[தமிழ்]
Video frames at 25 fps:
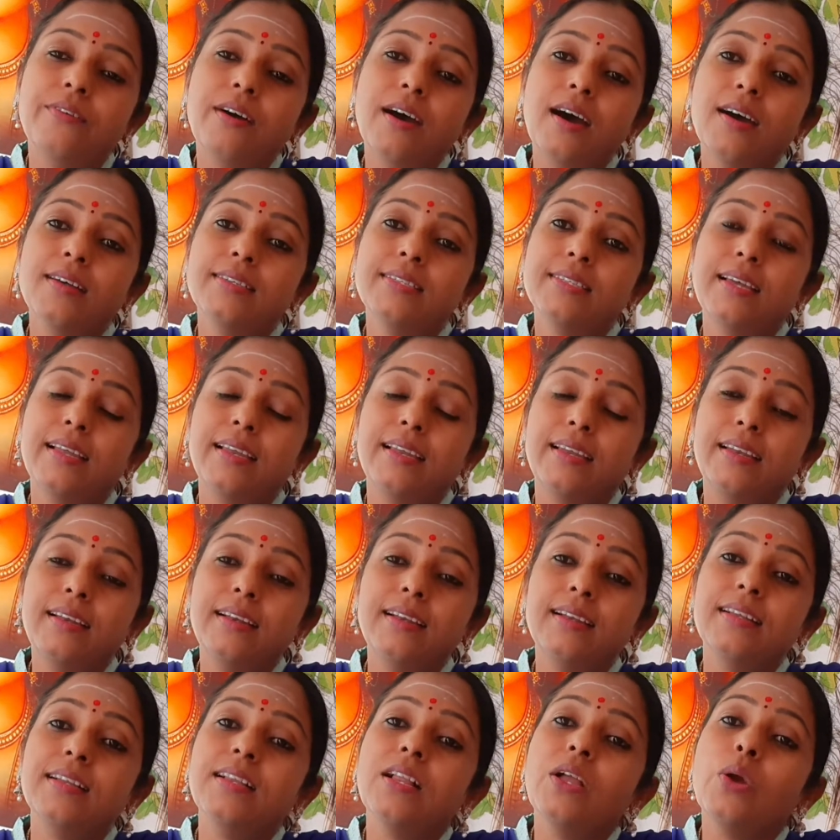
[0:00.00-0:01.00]
வாசலில்
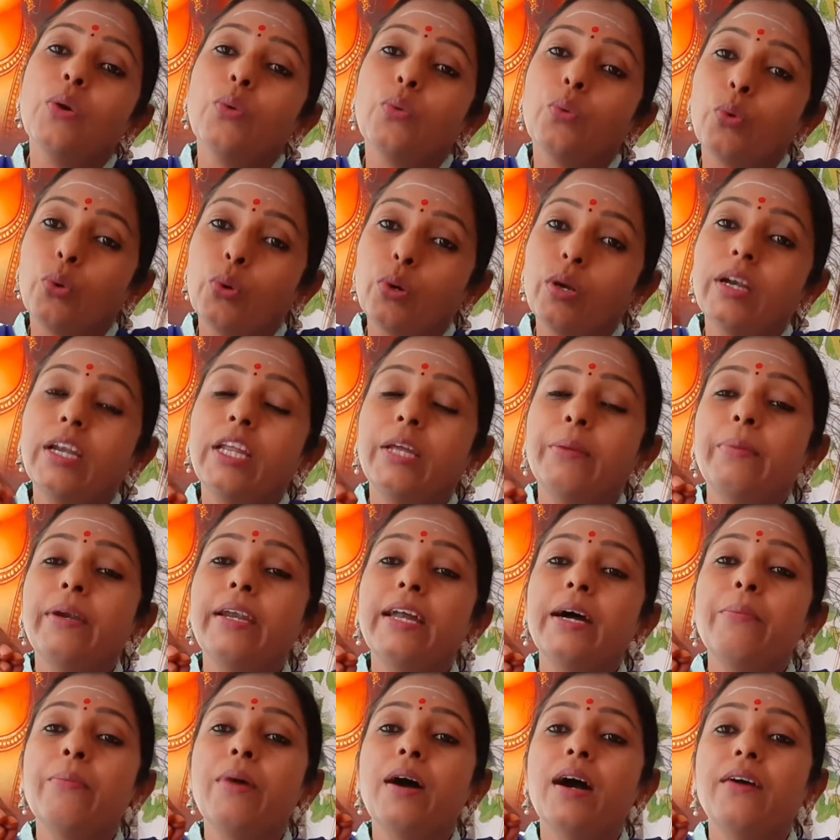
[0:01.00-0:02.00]
ஒரு
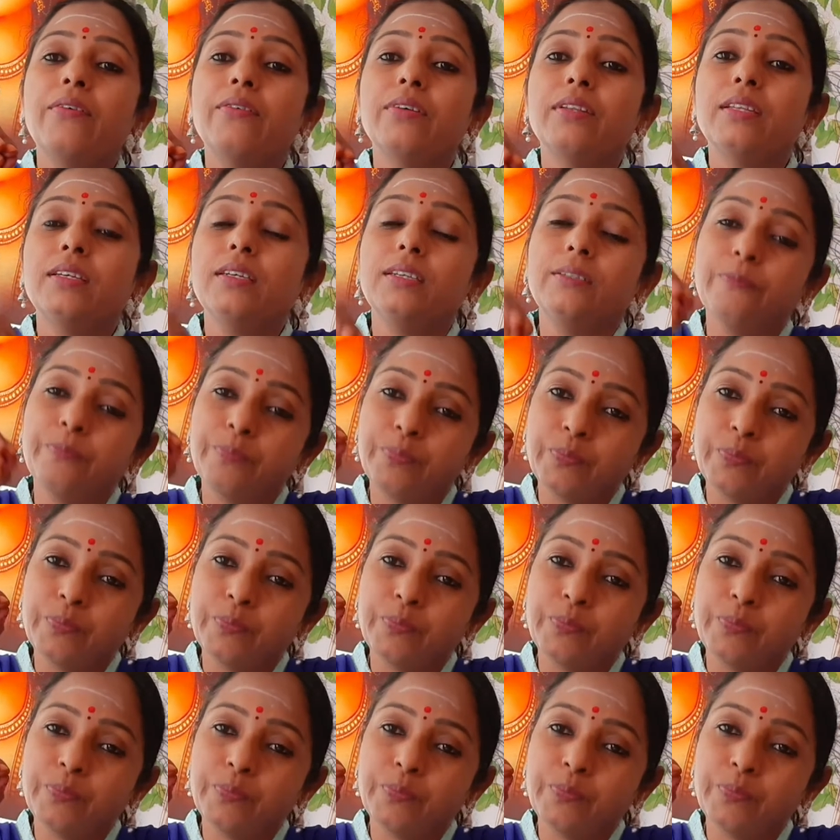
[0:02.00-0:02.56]
நிமிடமாவது